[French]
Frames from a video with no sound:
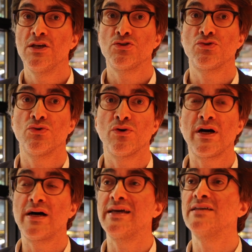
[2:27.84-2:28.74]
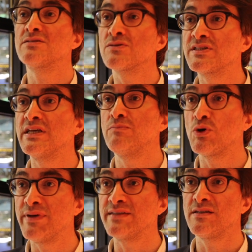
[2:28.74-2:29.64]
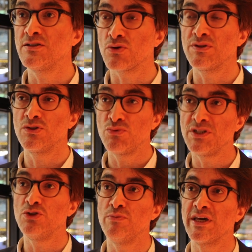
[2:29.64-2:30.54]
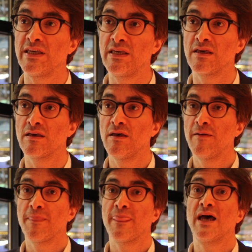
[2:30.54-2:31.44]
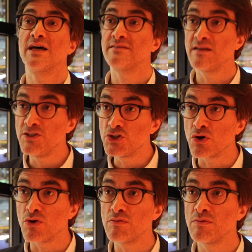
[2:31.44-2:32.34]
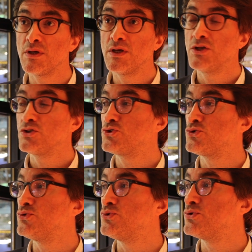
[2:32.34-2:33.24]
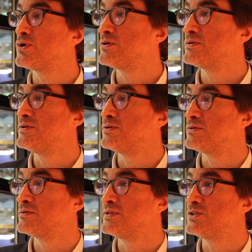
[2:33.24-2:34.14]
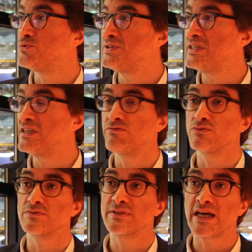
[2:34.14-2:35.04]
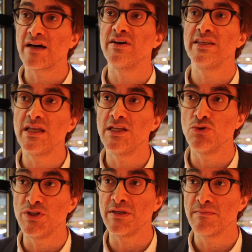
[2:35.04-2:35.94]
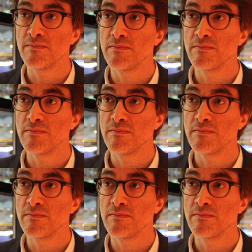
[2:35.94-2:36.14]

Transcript: sera essentiellement basée sur des outils numériques intelligents, sur des outils qui vont travailler les données.